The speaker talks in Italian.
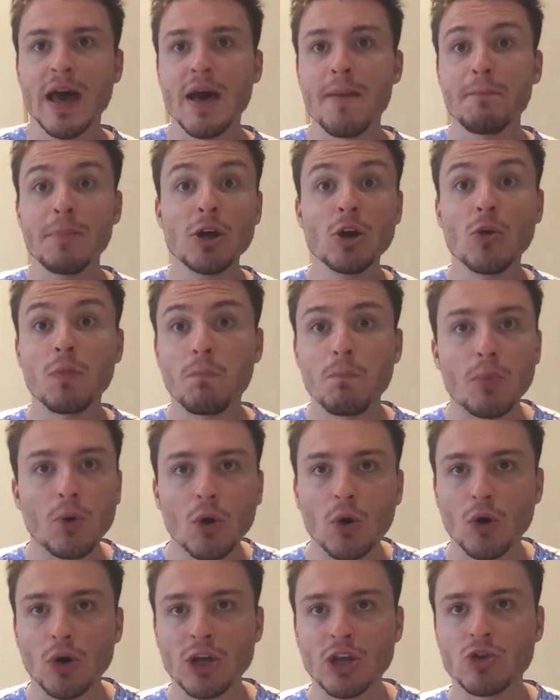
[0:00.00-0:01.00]
però
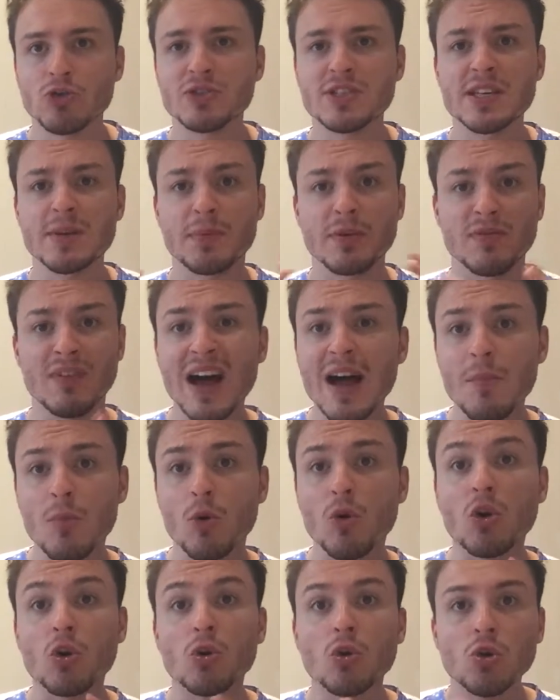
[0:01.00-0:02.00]
poi non
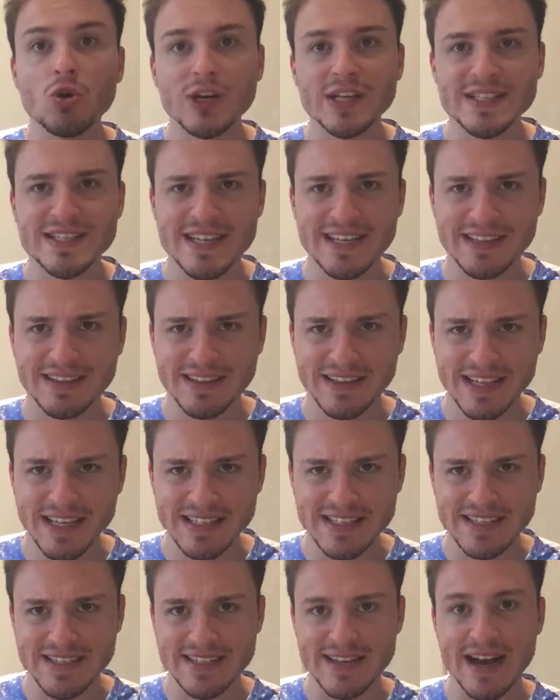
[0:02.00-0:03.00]
sapevamo con
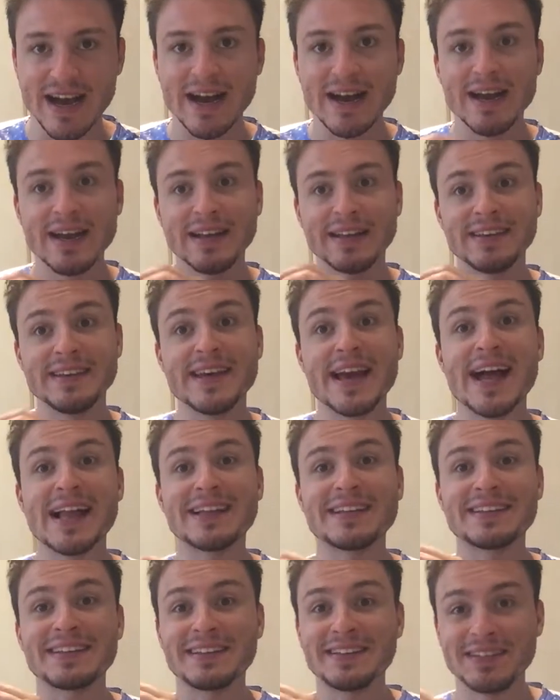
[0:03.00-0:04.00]
esattezza gli
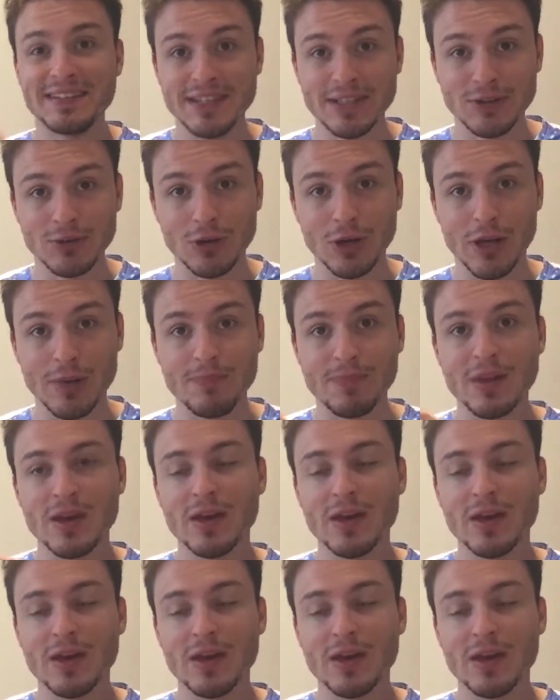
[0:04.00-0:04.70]
altri titoli